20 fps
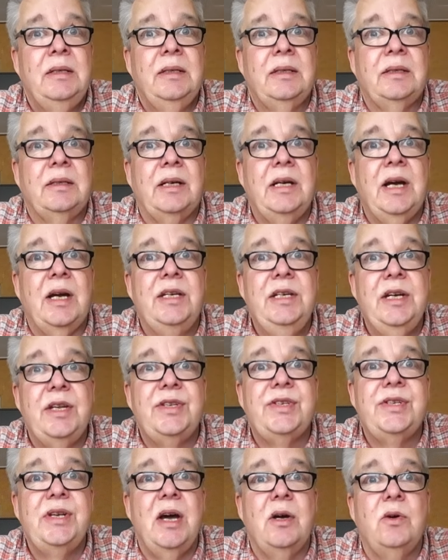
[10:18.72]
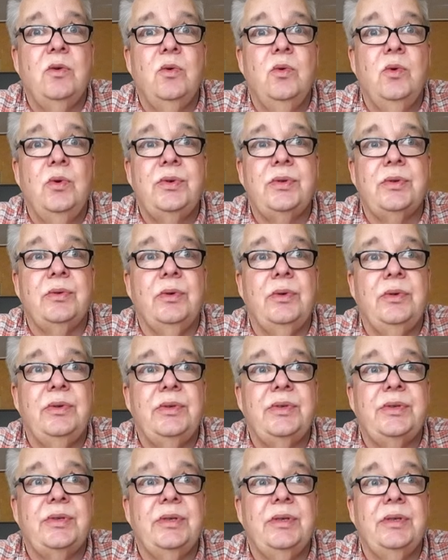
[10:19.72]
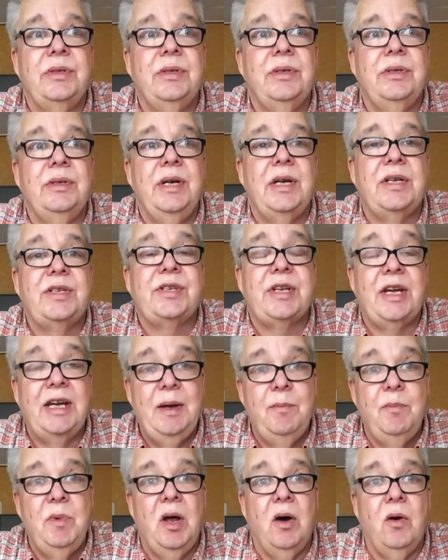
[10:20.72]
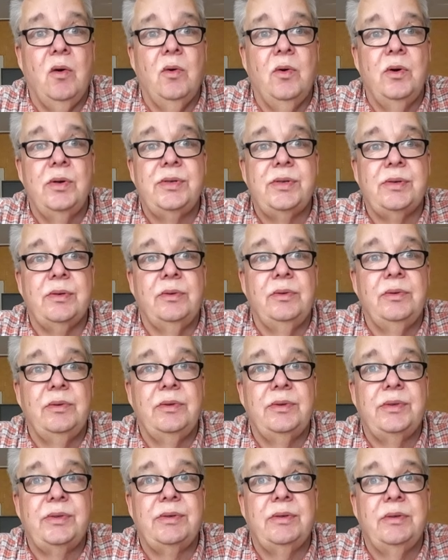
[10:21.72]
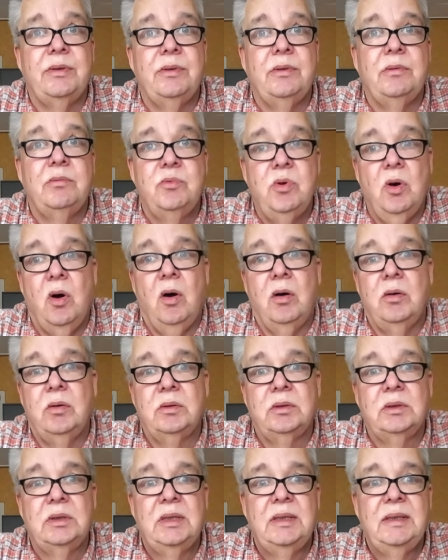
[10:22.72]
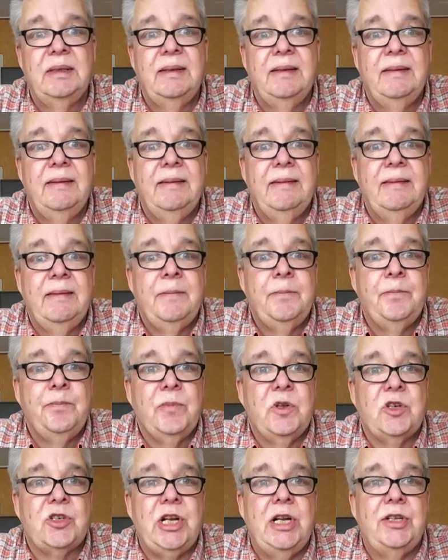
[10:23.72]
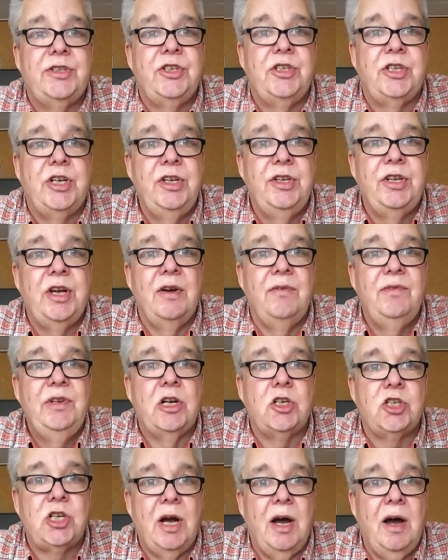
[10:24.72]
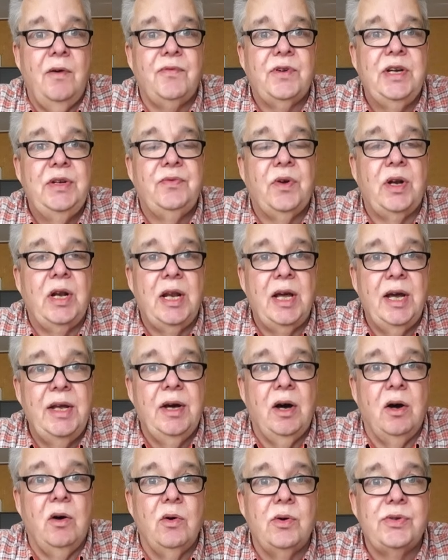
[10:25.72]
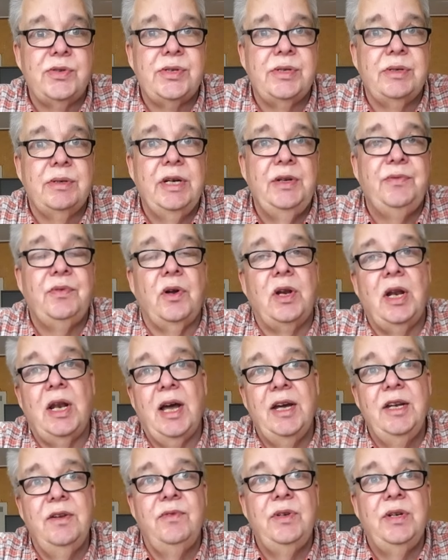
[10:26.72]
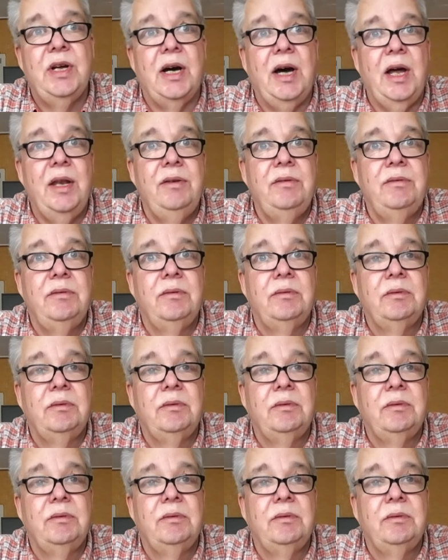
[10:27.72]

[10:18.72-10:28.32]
Reagiert sehr gut und äh, extrem laut und äh, ja. Stellt sich hinterher wieder scharf, geht von alleine aus, geht von alleine wieder an